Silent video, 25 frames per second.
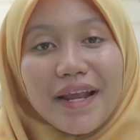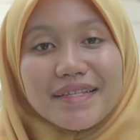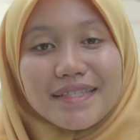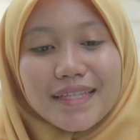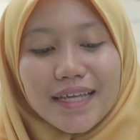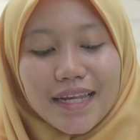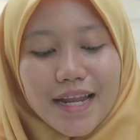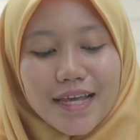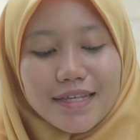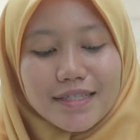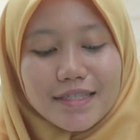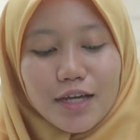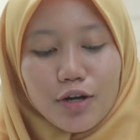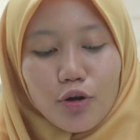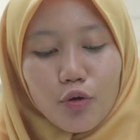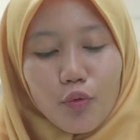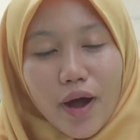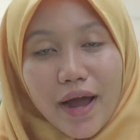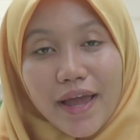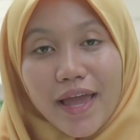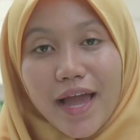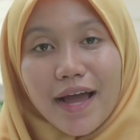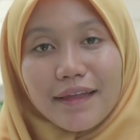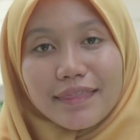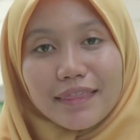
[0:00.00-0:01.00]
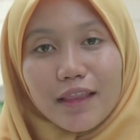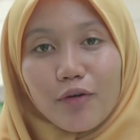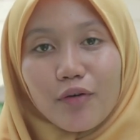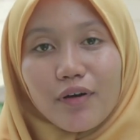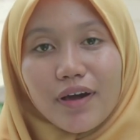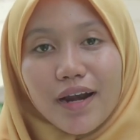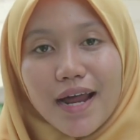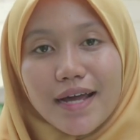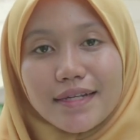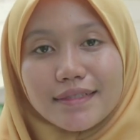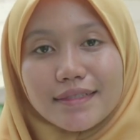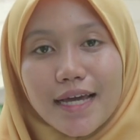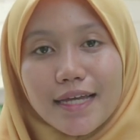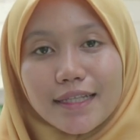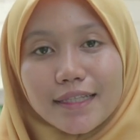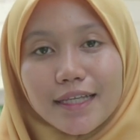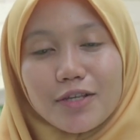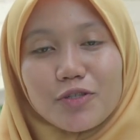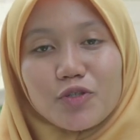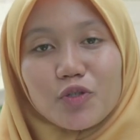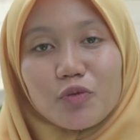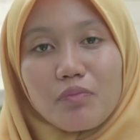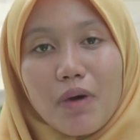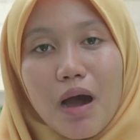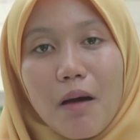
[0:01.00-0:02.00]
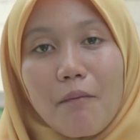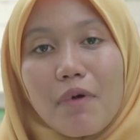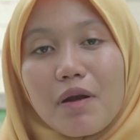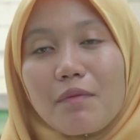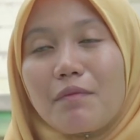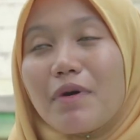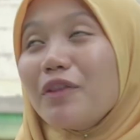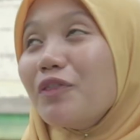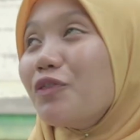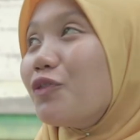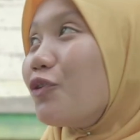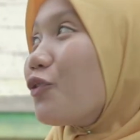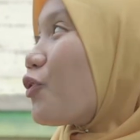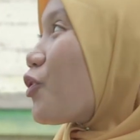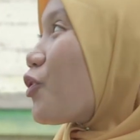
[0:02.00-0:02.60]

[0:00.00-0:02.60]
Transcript: Istana Seruai atau Kerajaan Kesuma berbentuk